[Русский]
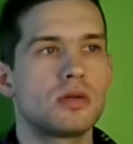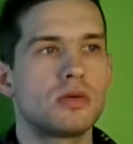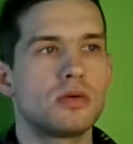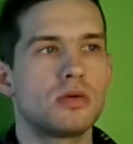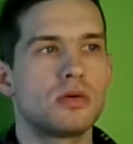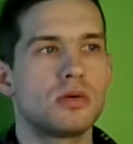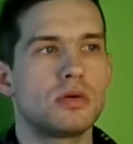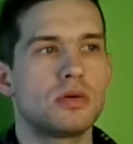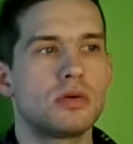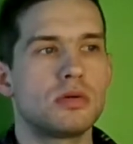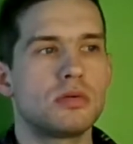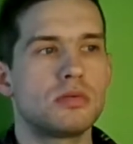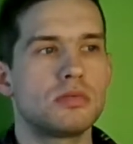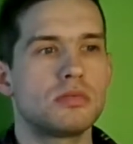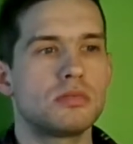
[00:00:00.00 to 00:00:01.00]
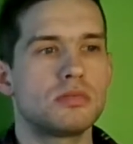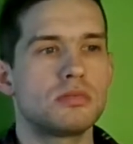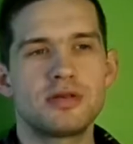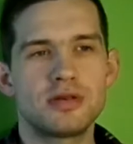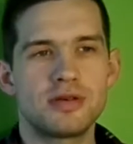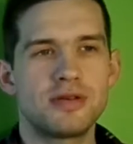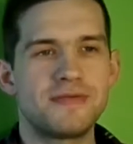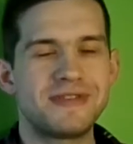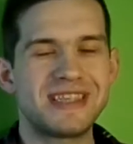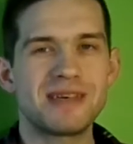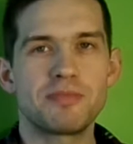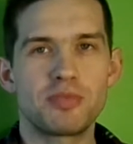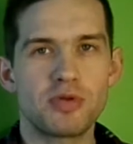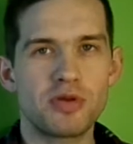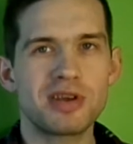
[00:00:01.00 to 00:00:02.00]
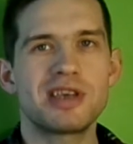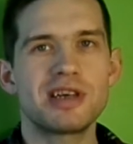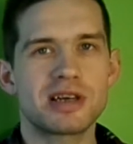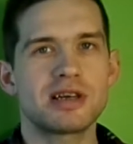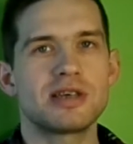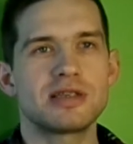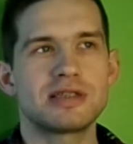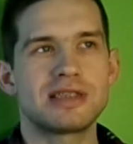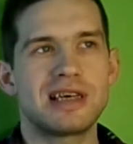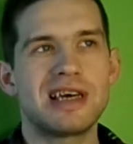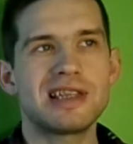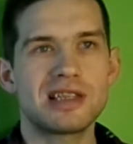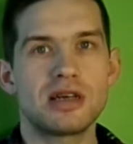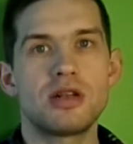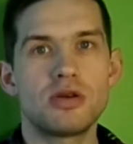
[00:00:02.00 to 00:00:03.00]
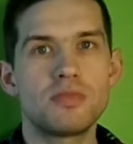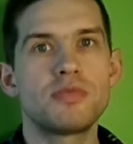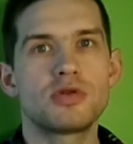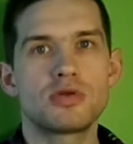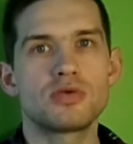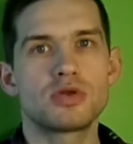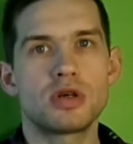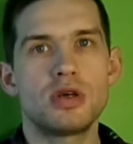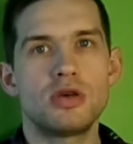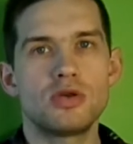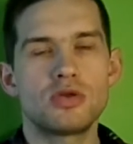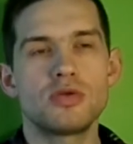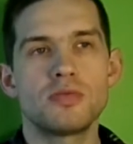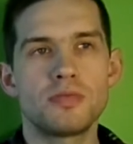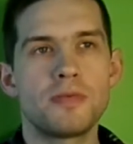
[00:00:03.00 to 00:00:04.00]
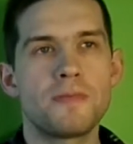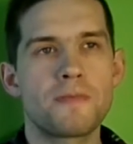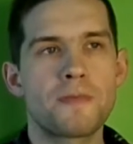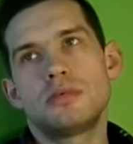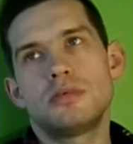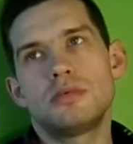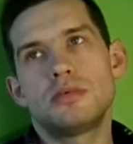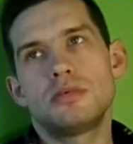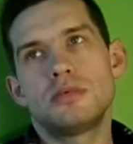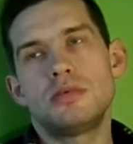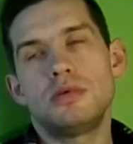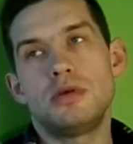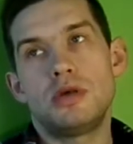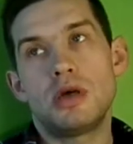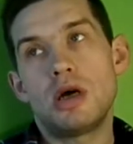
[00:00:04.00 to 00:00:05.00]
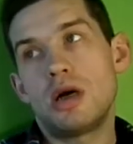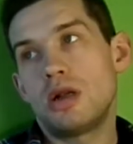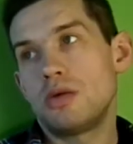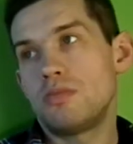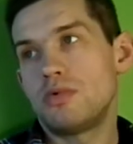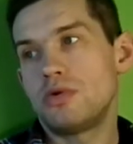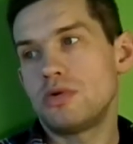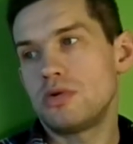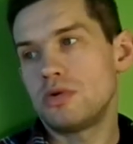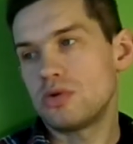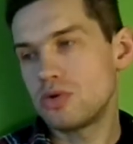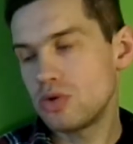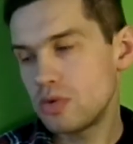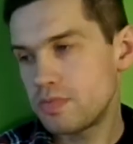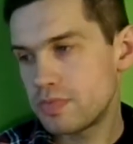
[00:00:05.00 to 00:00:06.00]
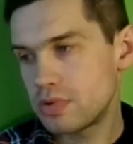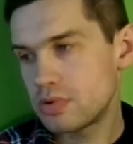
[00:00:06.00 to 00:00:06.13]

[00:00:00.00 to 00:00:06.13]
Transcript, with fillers: то все блогеры за это любят уже YouTube. Я люблю YouTube,